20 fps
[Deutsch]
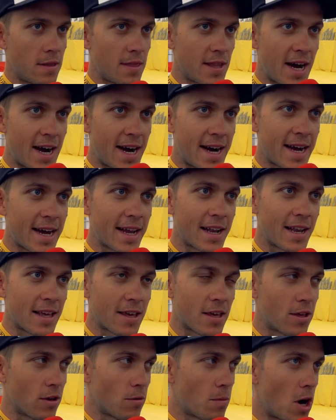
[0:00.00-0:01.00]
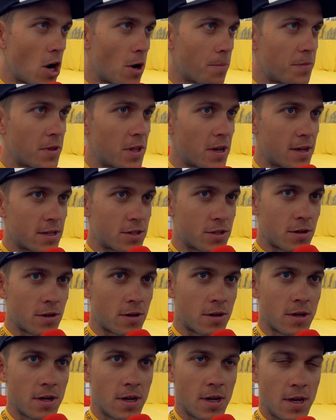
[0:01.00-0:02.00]
Nein, eigentlich überhaupt nicht. Also
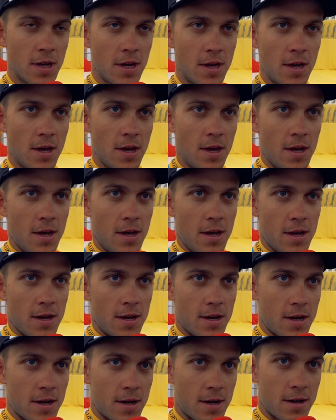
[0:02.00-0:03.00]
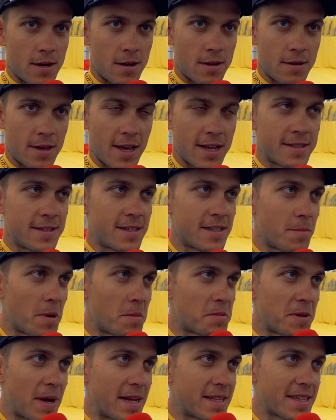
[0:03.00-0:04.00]
äh, erstens ist es
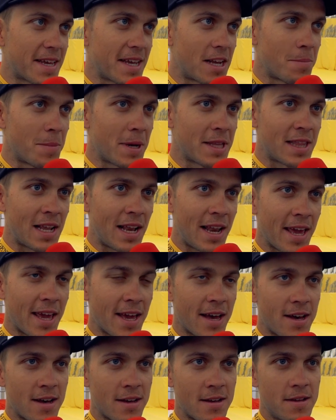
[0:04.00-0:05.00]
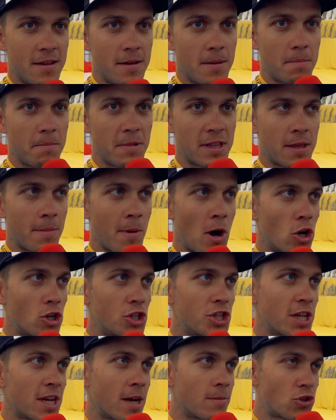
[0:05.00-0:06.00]
mit 20 Kilometer länger, mit dem
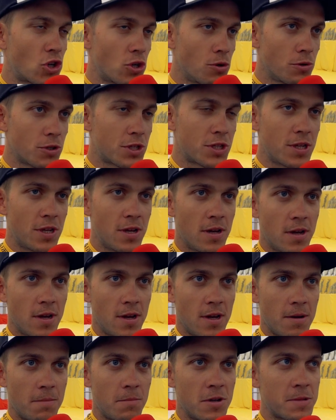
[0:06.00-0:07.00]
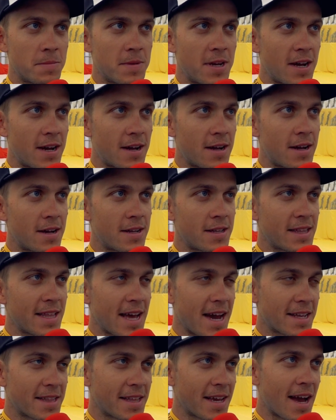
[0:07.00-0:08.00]
Anstieg am Schluss muss man die
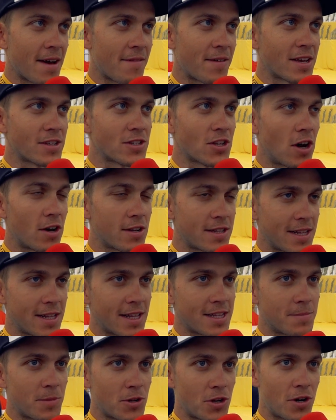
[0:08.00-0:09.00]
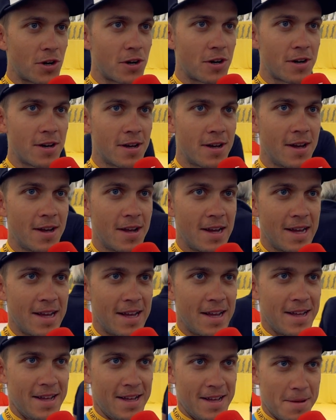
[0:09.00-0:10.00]
Taktik ein wenig so auslegen, dass man da
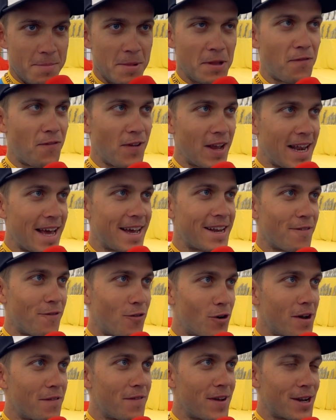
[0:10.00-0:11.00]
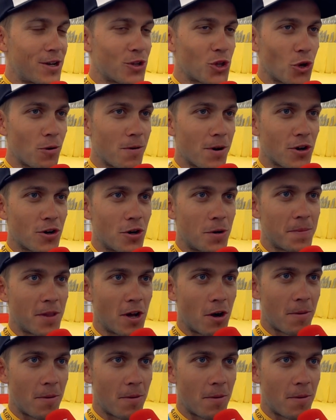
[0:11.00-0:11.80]
mit vier Leuten auf alle Fälle noch drüber kommt.